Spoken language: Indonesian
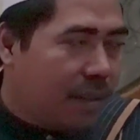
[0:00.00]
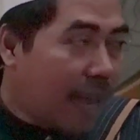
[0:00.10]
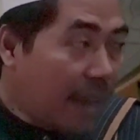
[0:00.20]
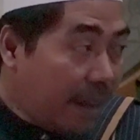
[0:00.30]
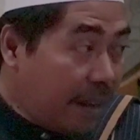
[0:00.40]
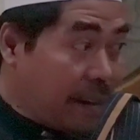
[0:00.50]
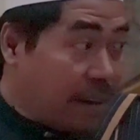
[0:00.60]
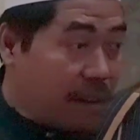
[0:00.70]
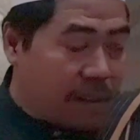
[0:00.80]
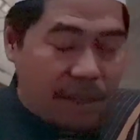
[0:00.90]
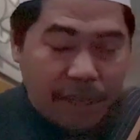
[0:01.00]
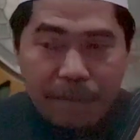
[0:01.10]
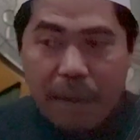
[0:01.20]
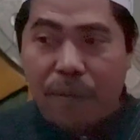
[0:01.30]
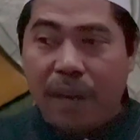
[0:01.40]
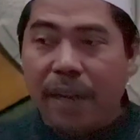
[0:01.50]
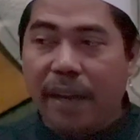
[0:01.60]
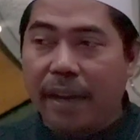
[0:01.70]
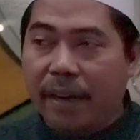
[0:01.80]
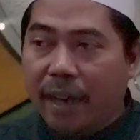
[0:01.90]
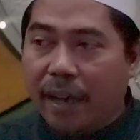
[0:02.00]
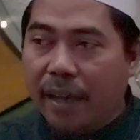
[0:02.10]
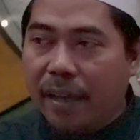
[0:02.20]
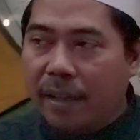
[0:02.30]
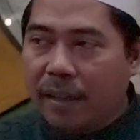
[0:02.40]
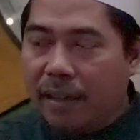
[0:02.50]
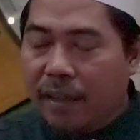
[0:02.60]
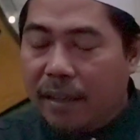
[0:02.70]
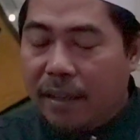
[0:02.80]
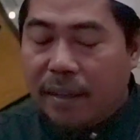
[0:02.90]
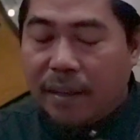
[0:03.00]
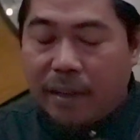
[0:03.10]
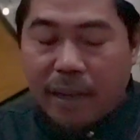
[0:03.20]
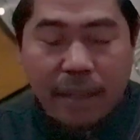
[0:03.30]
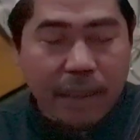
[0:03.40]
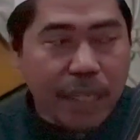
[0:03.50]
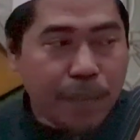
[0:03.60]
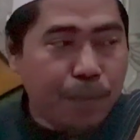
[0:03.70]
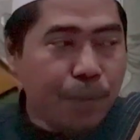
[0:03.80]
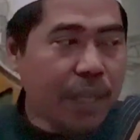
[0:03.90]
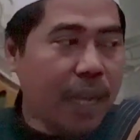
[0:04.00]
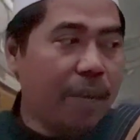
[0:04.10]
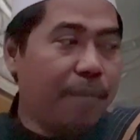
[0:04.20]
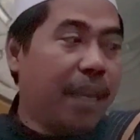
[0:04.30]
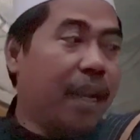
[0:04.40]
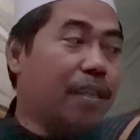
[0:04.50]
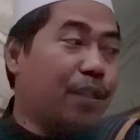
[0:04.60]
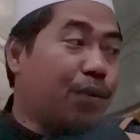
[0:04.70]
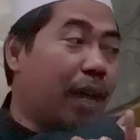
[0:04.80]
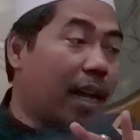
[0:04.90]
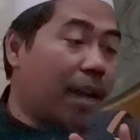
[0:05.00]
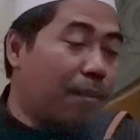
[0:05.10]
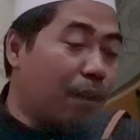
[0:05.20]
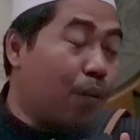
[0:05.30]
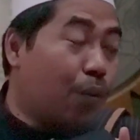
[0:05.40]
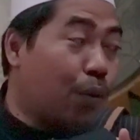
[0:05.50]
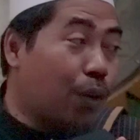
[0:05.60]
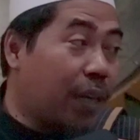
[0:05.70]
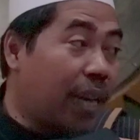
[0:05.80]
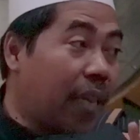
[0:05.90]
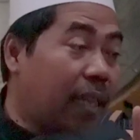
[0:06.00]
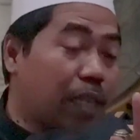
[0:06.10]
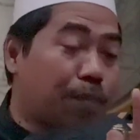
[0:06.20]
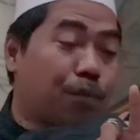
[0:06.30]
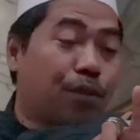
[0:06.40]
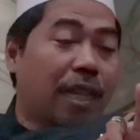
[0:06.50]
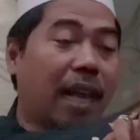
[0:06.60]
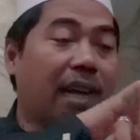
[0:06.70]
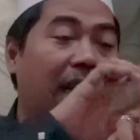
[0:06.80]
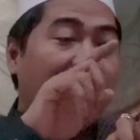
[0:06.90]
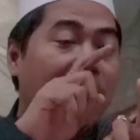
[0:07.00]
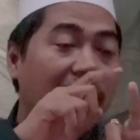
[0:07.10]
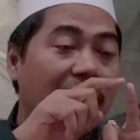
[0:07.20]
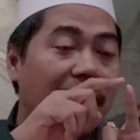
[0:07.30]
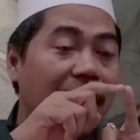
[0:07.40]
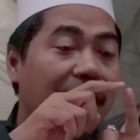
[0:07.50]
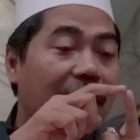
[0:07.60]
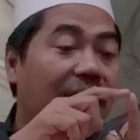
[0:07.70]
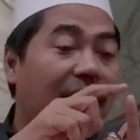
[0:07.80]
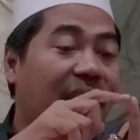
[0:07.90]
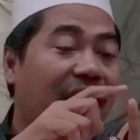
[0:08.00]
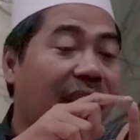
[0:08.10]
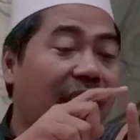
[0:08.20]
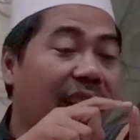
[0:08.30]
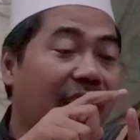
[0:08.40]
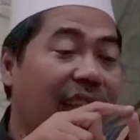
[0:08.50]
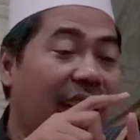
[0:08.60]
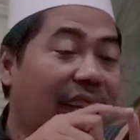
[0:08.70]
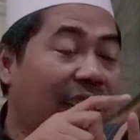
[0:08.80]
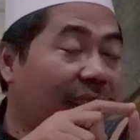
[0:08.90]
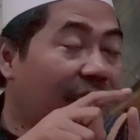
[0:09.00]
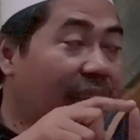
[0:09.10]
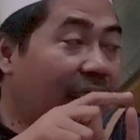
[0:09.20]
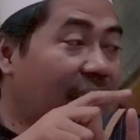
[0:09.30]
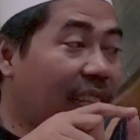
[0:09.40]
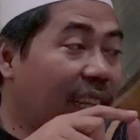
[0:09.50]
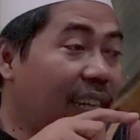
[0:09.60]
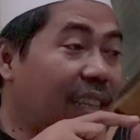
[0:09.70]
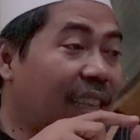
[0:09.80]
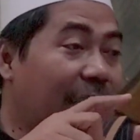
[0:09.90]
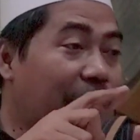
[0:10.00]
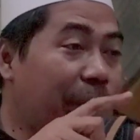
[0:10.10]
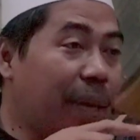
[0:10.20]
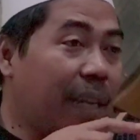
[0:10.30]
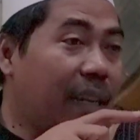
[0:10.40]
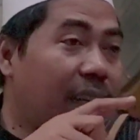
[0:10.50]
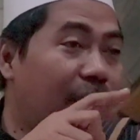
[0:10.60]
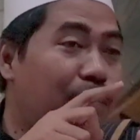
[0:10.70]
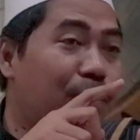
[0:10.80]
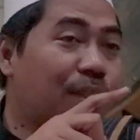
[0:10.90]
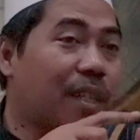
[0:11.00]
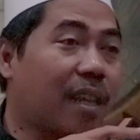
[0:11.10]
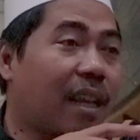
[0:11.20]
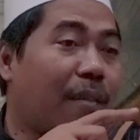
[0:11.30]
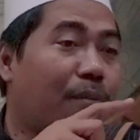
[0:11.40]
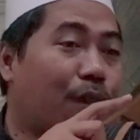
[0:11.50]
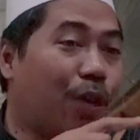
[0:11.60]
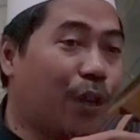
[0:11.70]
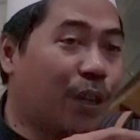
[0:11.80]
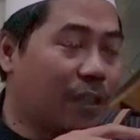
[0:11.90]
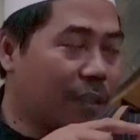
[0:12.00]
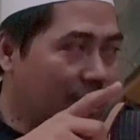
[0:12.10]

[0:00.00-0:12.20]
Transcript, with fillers: tangannya di bawah dada di atas pusar biar saudara mengukur di atas pusar ini kelingkingnya yang kiri tempelin di pusar yang bodong